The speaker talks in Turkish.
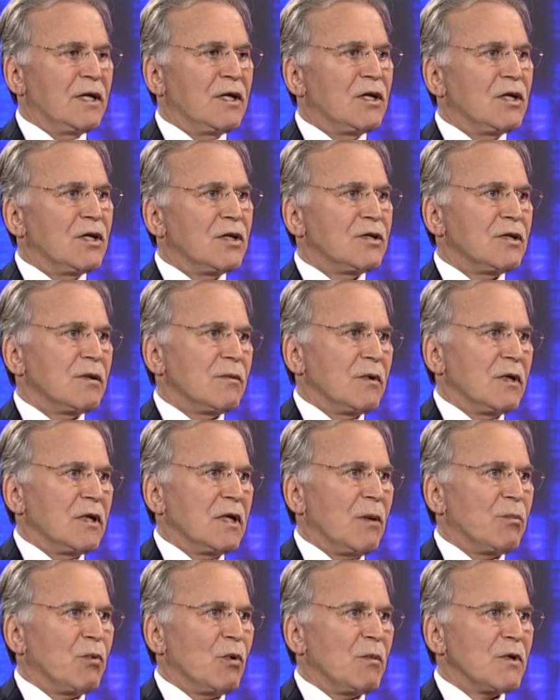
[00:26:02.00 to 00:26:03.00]
Ee, şimdi
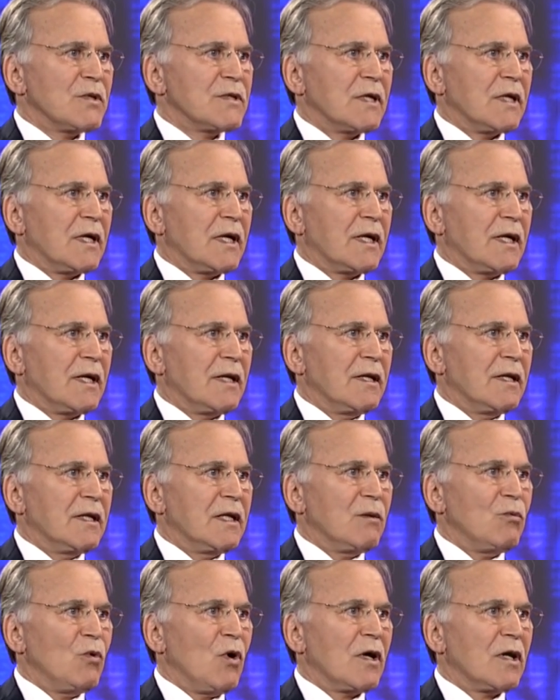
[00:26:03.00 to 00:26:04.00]
yapılması gereken
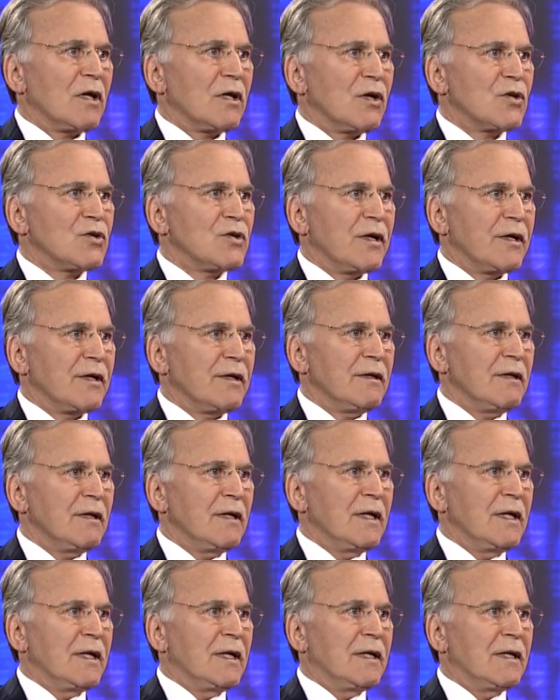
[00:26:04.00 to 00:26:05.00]
nedir? Bu arkadaşların
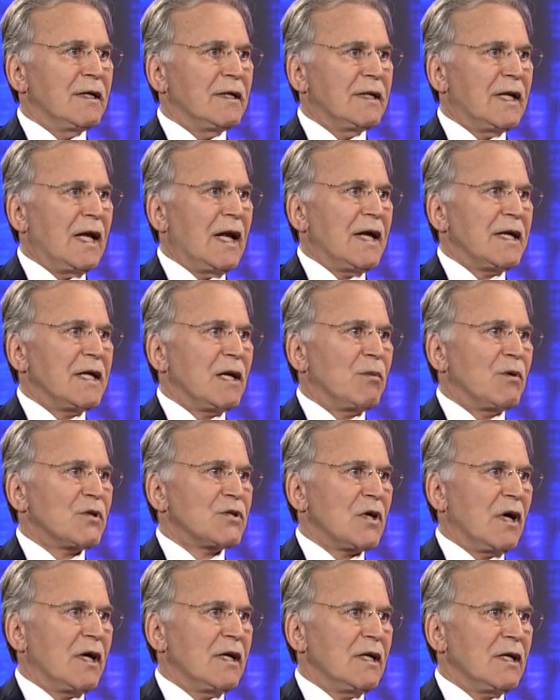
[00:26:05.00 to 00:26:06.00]
e, neler
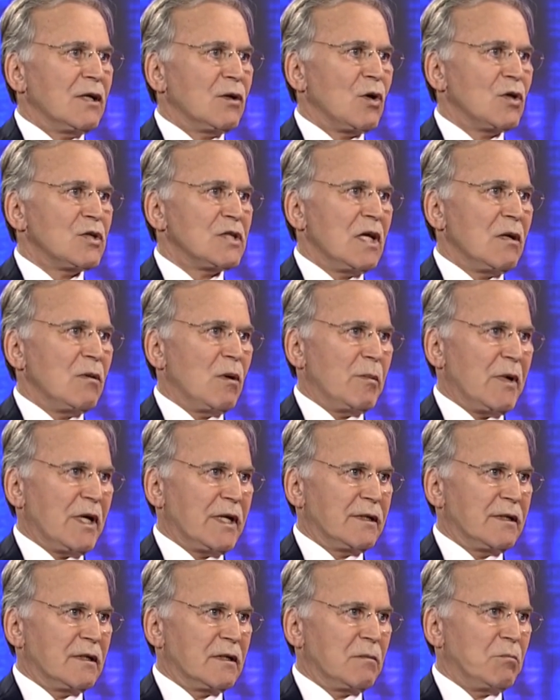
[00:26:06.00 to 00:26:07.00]
yapacağını
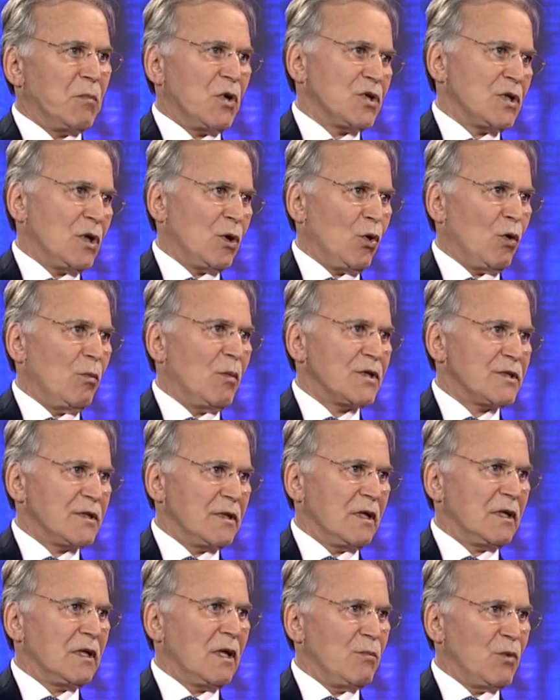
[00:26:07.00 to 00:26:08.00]
gözlemlemektir. Başarılı
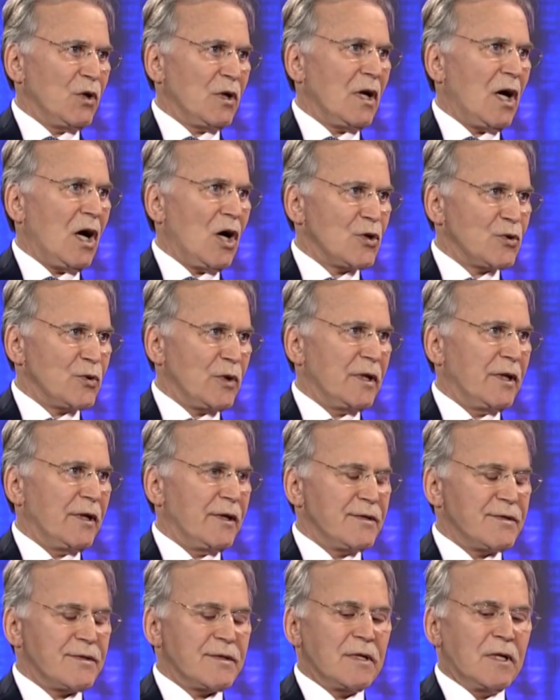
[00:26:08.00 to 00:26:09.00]
olmasını da tabii ki arzu
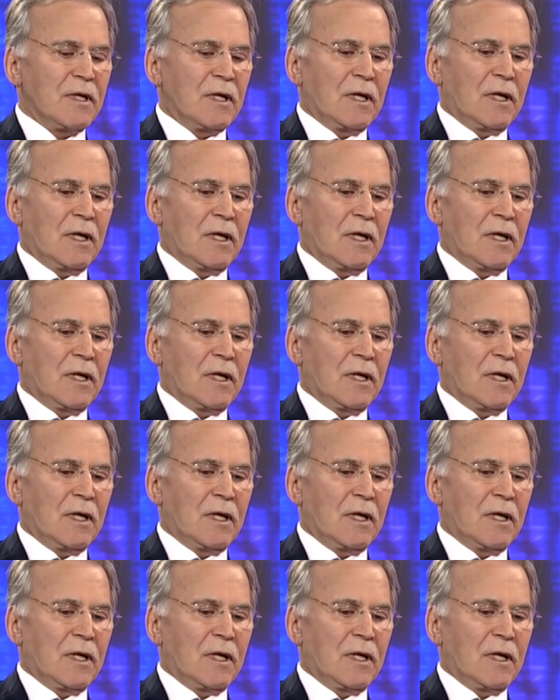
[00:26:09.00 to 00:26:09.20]
ederiz.